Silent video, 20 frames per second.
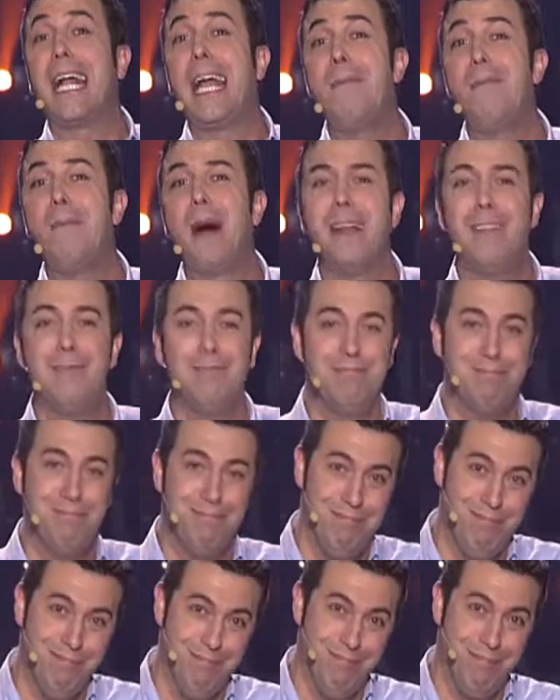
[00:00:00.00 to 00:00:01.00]
te quema,
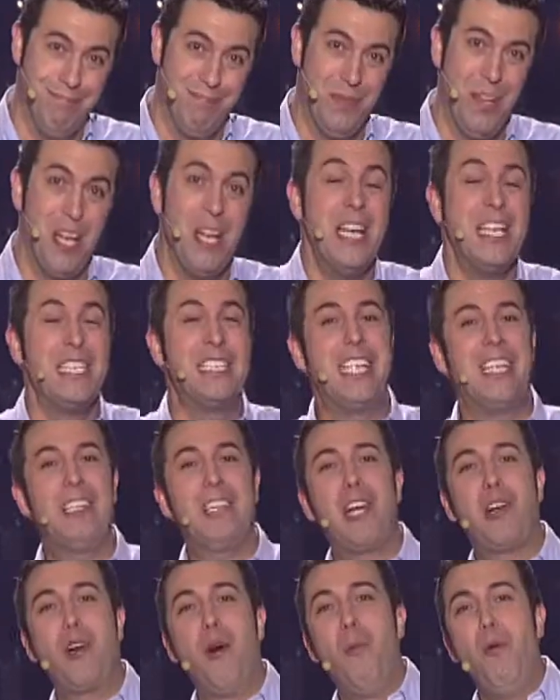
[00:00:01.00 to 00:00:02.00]

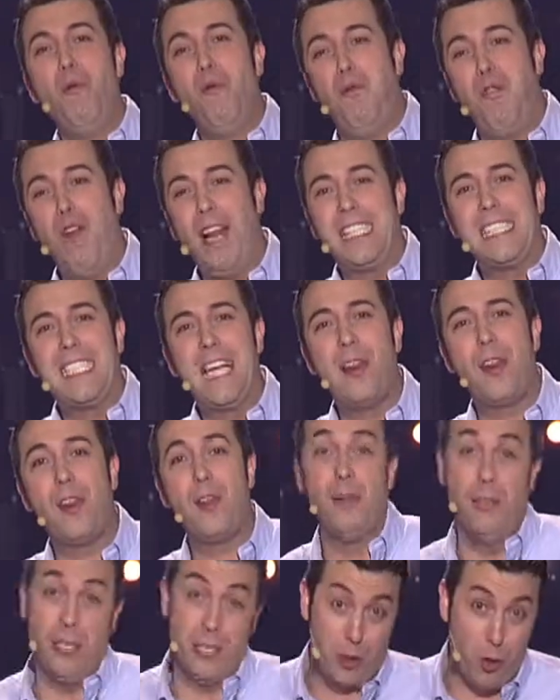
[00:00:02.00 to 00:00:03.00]
sientes como un
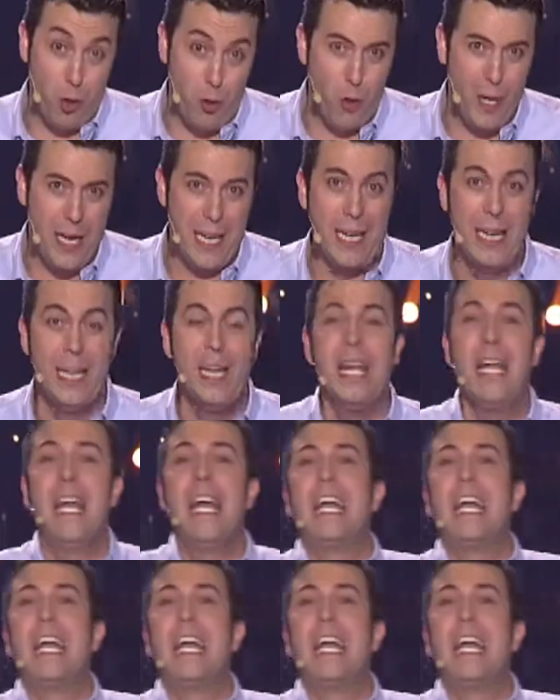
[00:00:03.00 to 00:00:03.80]
flechazo, eso duele.